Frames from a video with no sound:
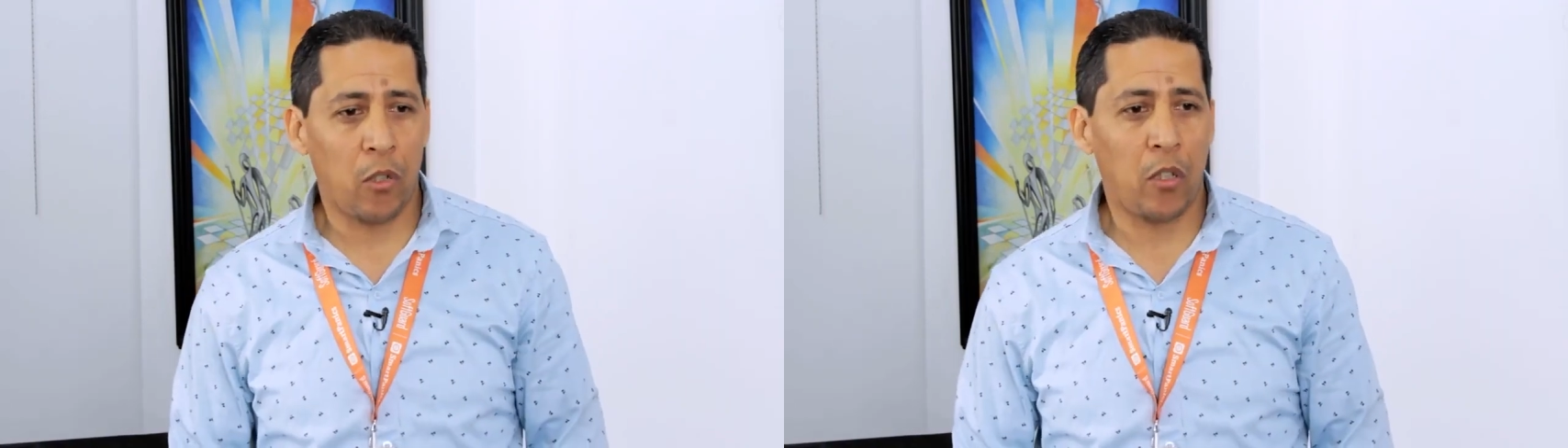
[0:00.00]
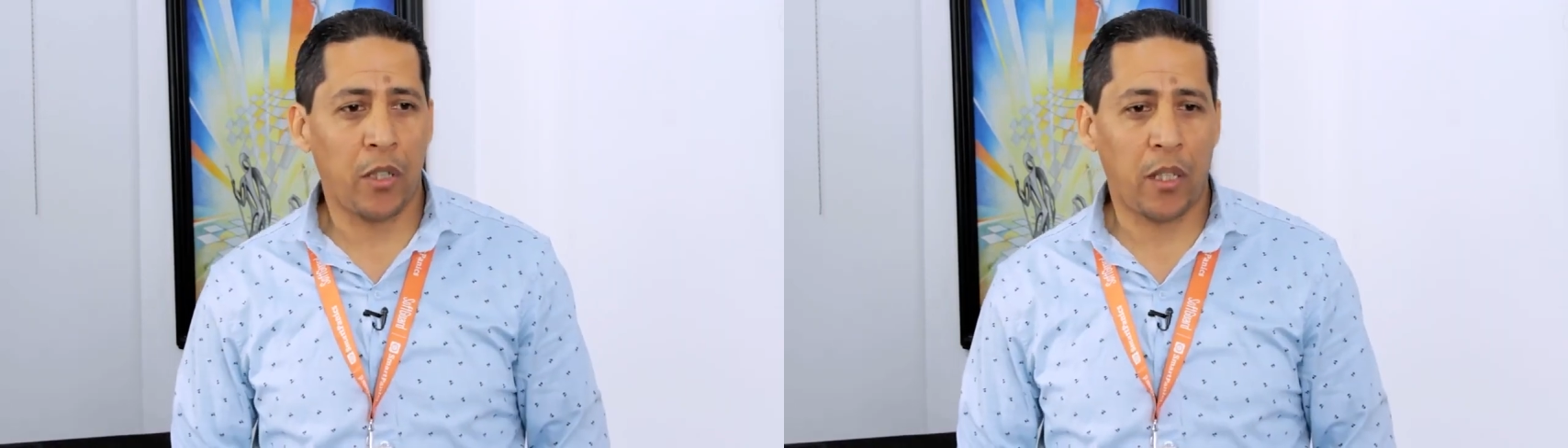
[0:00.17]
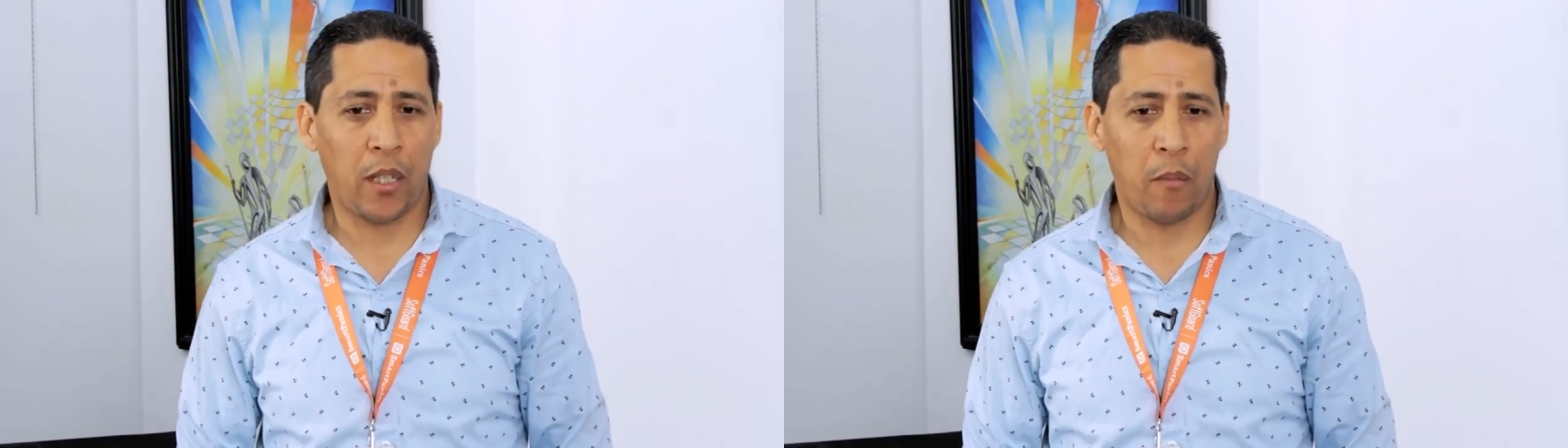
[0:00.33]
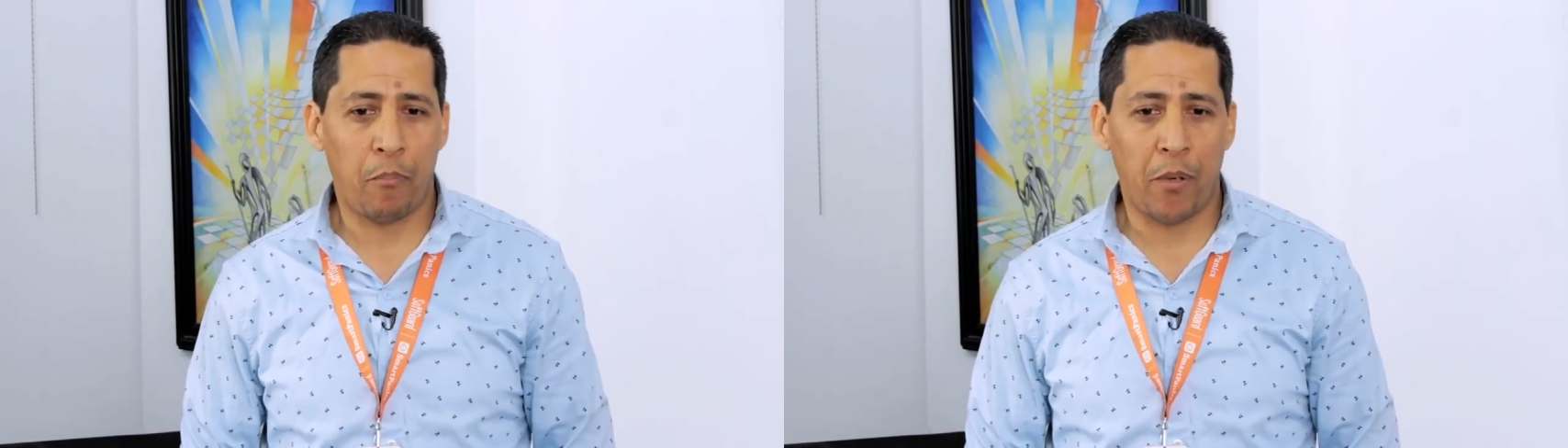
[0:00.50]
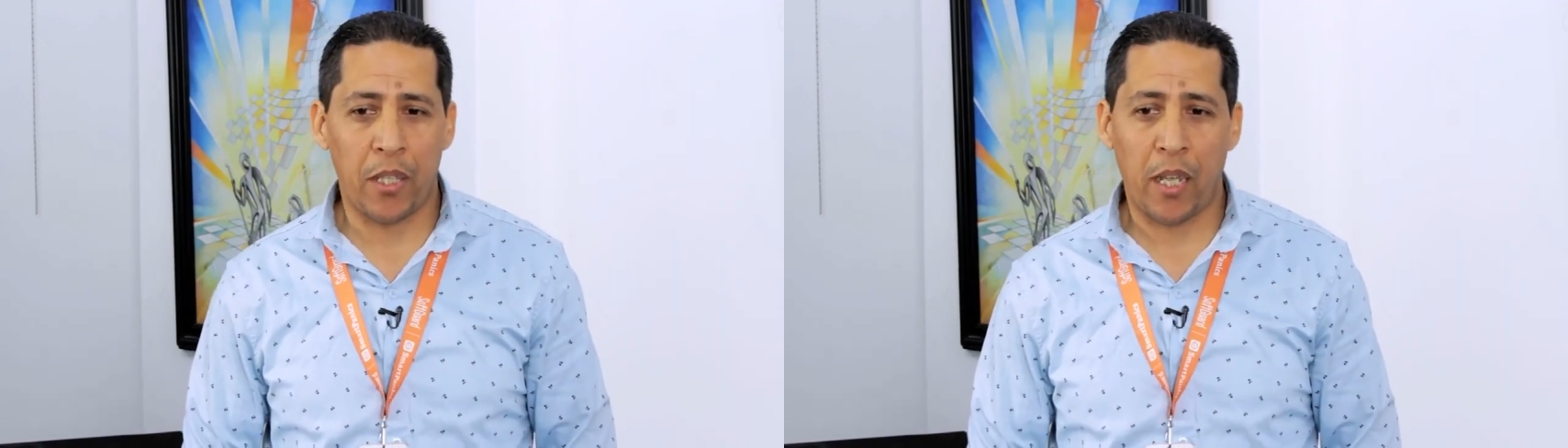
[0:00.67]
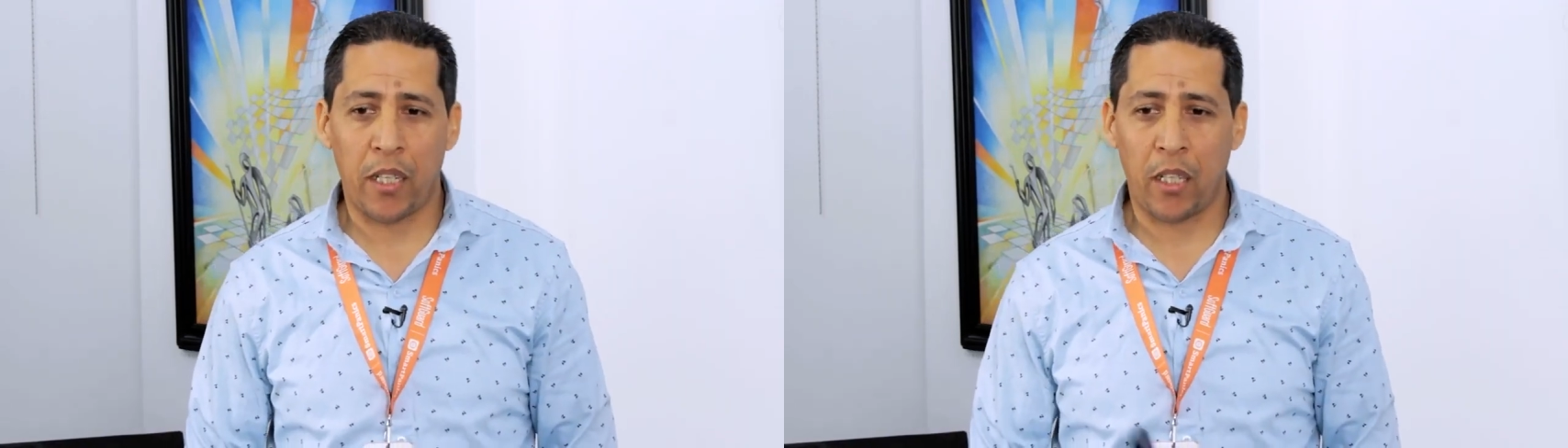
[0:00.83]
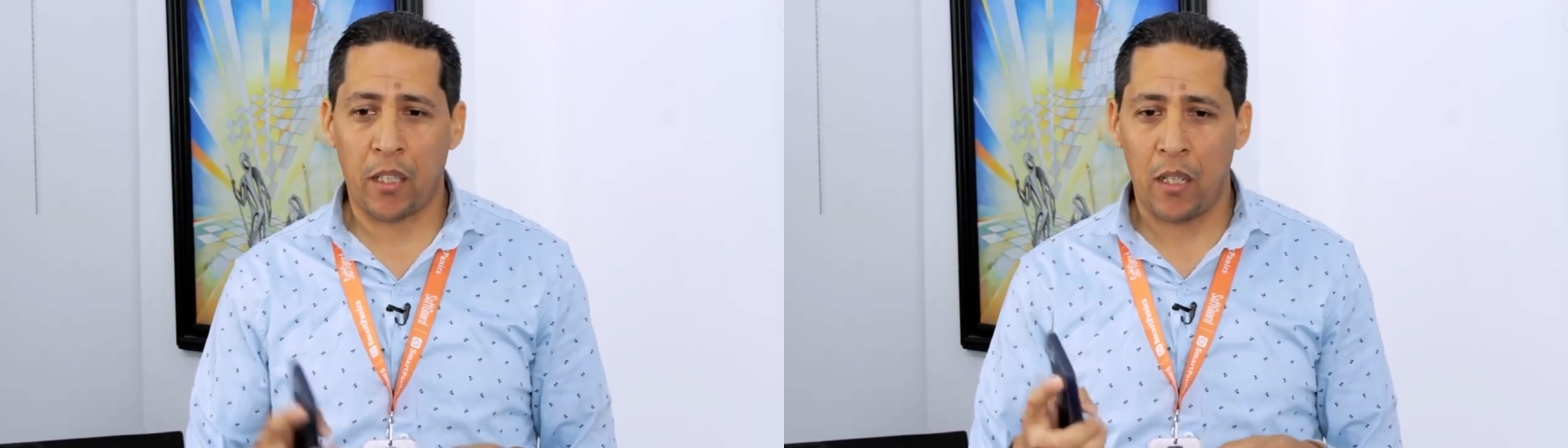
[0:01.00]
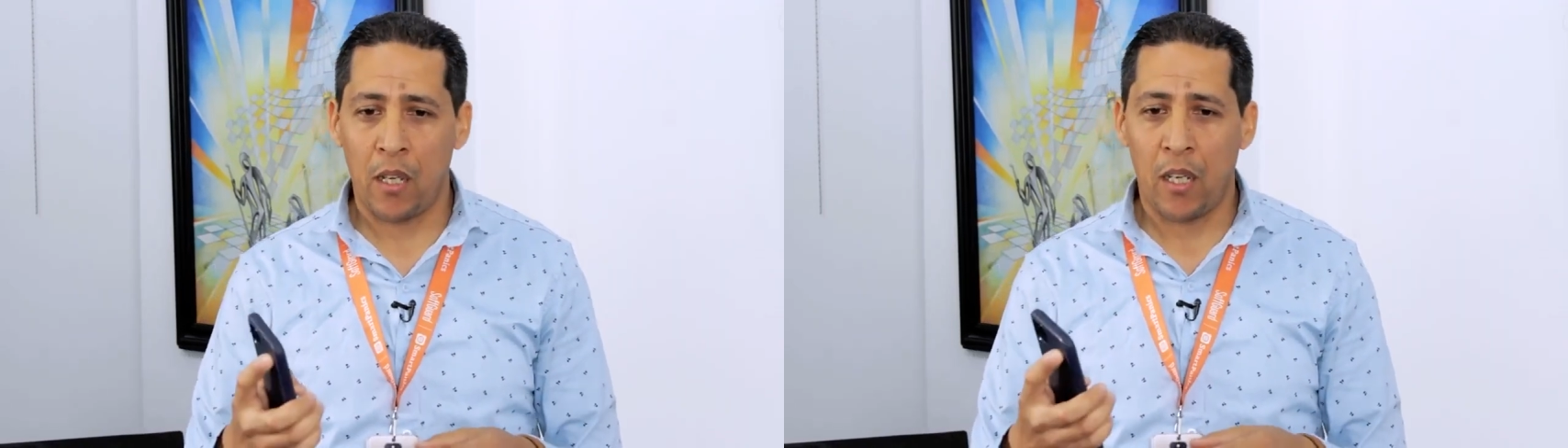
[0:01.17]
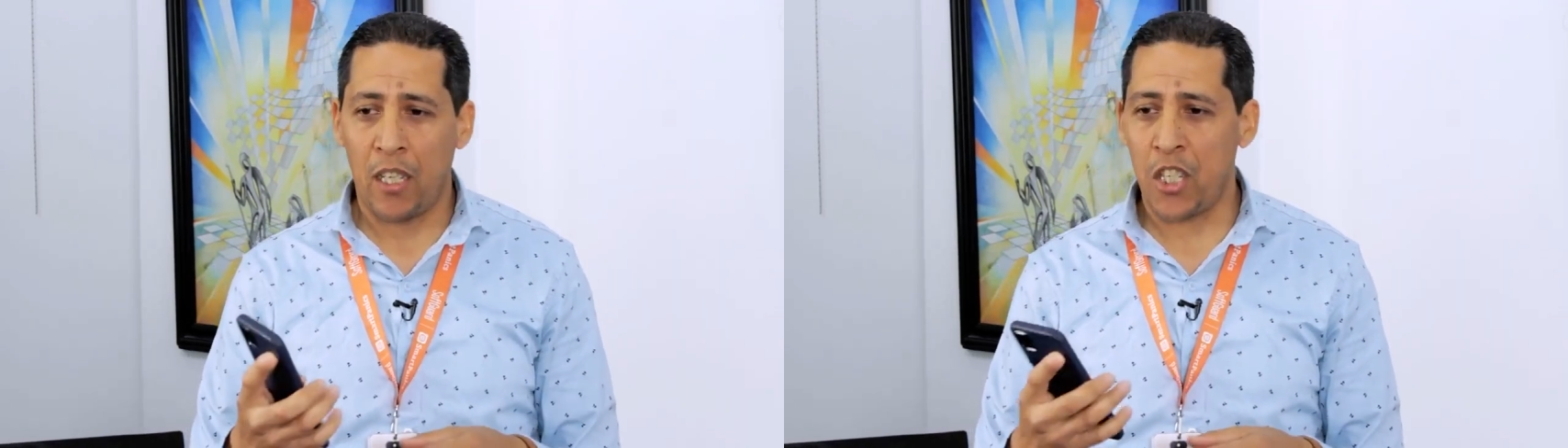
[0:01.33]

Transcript: bosque pueda ir